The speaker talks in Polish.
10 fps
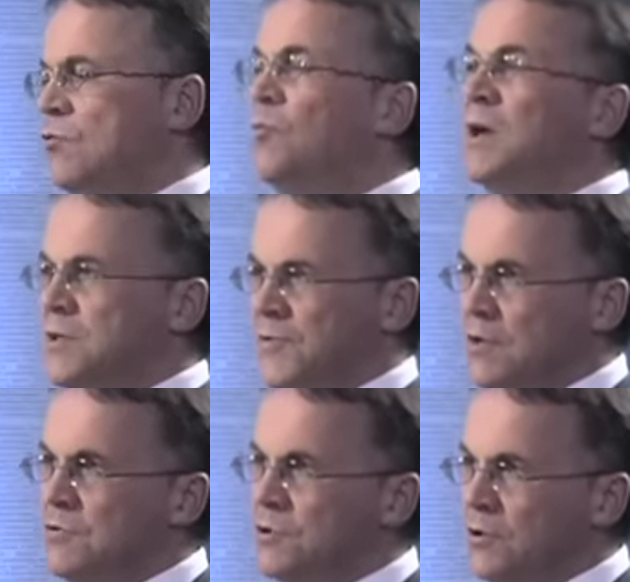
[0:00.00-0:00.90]
to ubrać w
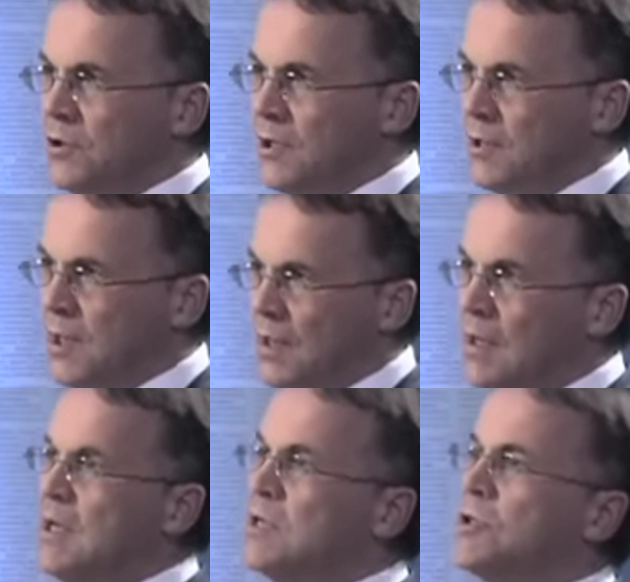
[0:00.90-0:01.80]
jakąś doktrynę.
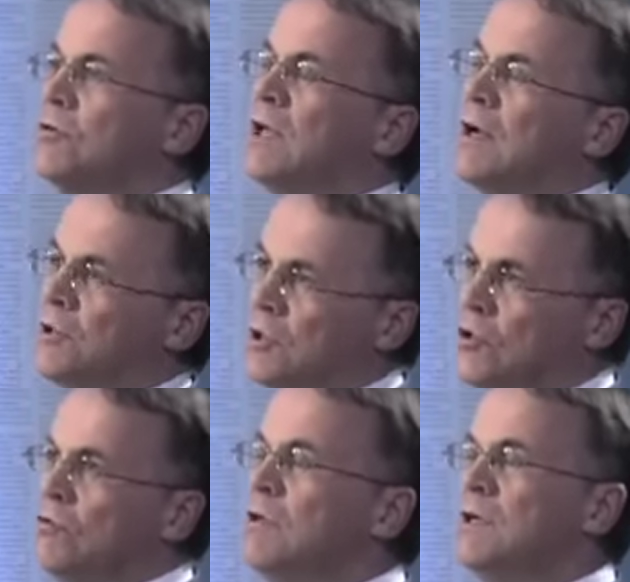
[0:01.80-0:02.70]
Stąd
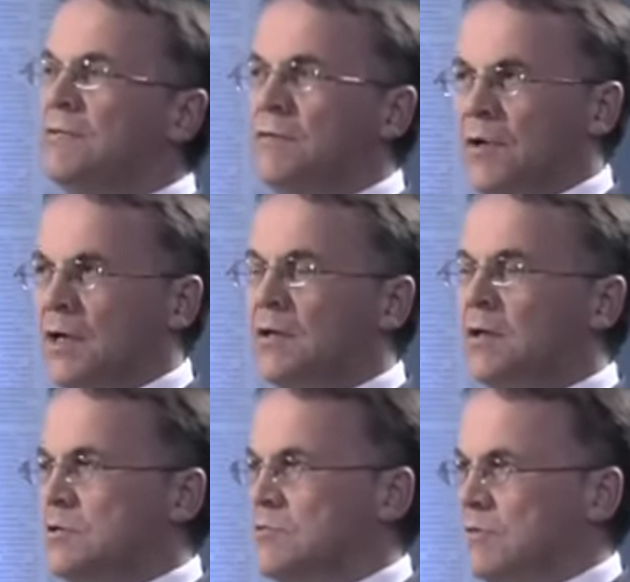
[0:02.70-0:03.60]
artykuły i wywiady
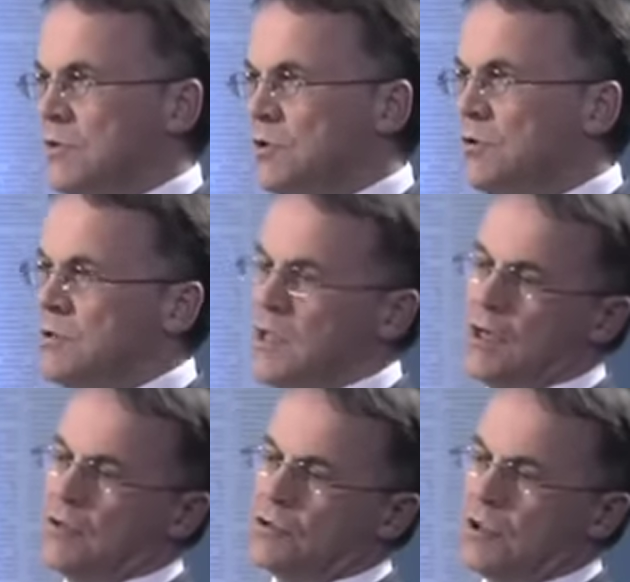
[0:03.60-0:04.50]
Radosława
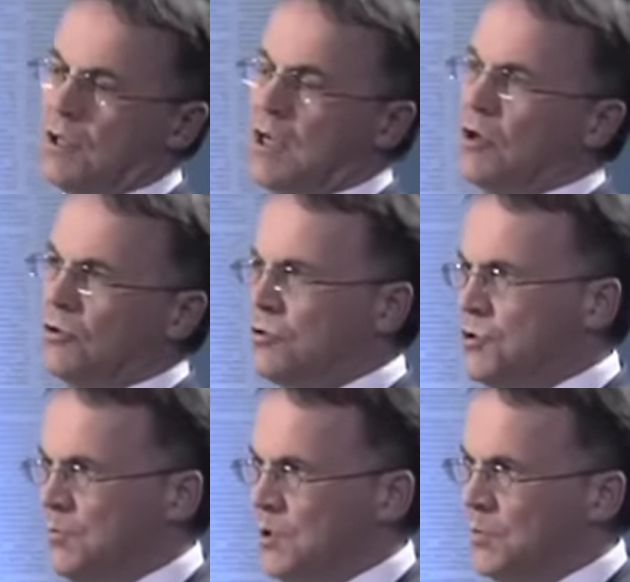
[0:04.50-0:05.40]
Sikorskiego, że
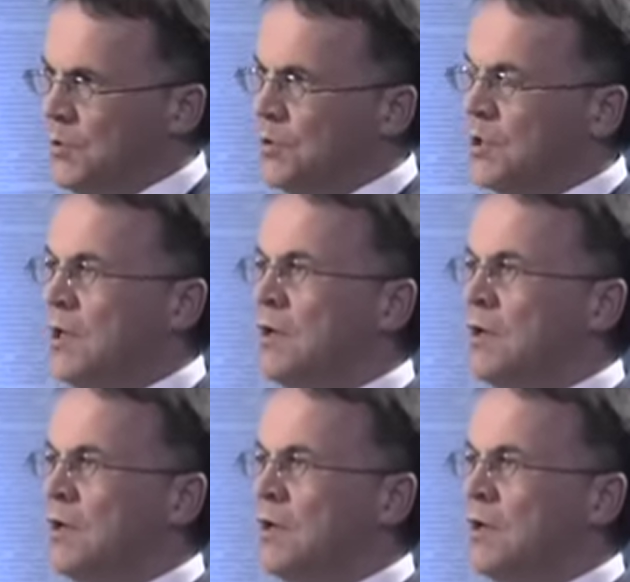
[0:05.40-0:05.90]
odchodzimy od polityki